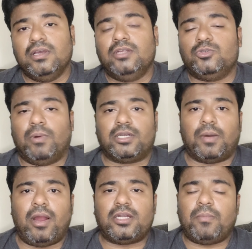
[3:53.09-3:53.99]
சும்மா
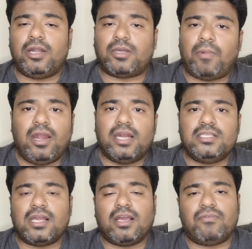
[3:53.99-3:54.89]
டமால் டமால் டமால்
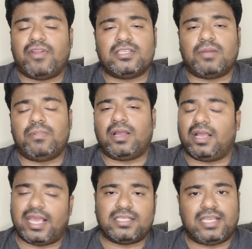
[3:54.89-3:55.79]
அடிச்சாருங்க ஃபேசர் பக்கட்
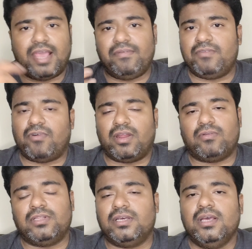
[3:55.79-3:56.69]
கேஸ் டேவிட் வார்னர்
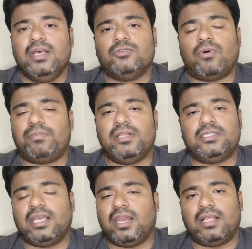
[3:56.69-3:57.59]
வந்து ஸ்வப்னில்
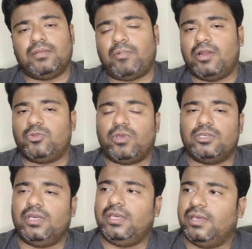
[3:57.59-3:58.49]
சிங்ல அந்த பால் தூக்கி
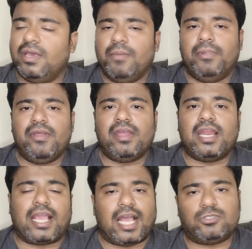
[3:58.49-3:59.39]
மிடிகேட்ல
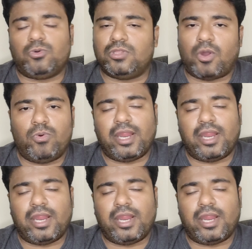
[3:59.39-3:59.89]
கேட்ச் கொடுத்து அவுட்